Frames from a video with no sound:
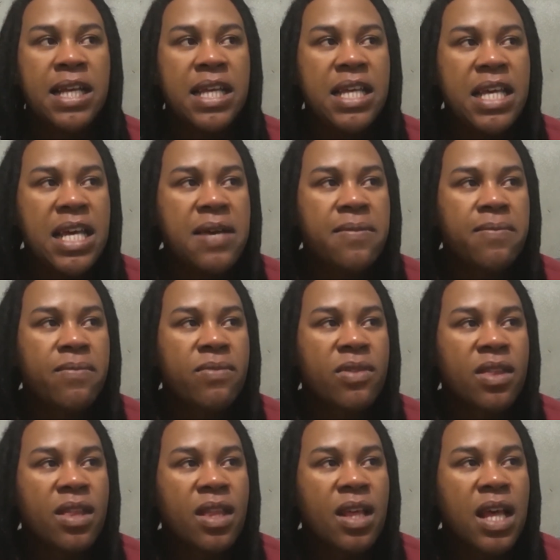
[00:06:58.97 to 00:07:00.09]
E
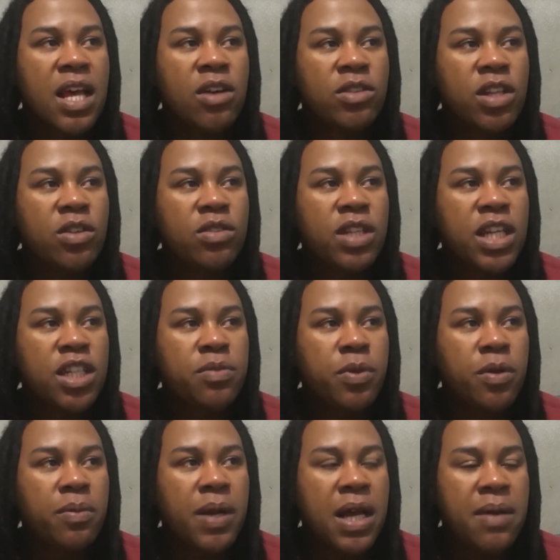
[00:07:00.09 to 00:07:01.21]
eu tenho três
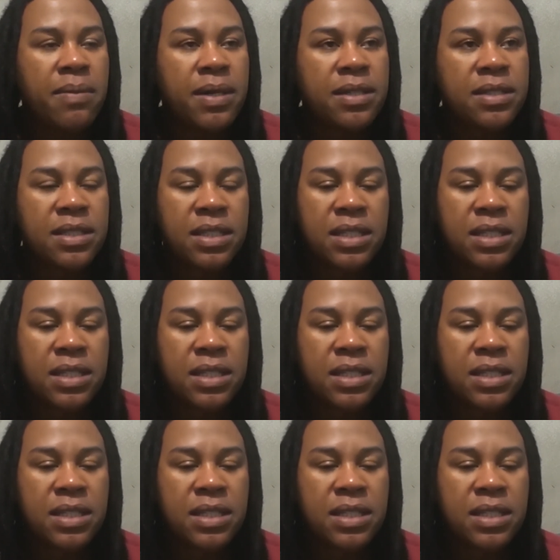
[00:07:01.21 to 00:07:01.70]
problemas.